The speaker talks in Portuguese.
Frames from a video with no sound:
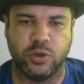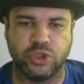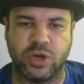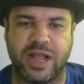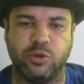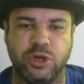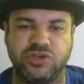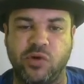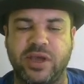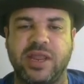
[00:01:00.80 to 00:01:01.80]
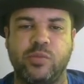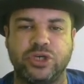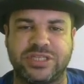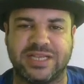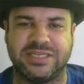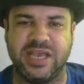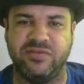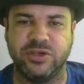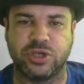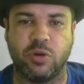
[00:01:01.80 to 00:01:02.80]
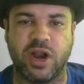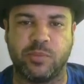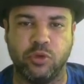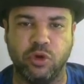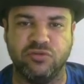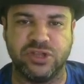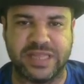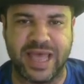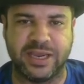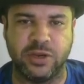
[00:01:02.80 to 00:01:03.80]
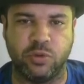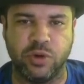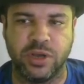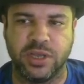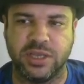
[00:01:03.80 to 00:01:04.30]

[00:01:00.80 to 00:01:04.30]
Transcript: os jogadores vão querer mostrar serviço agora para o novo técnico.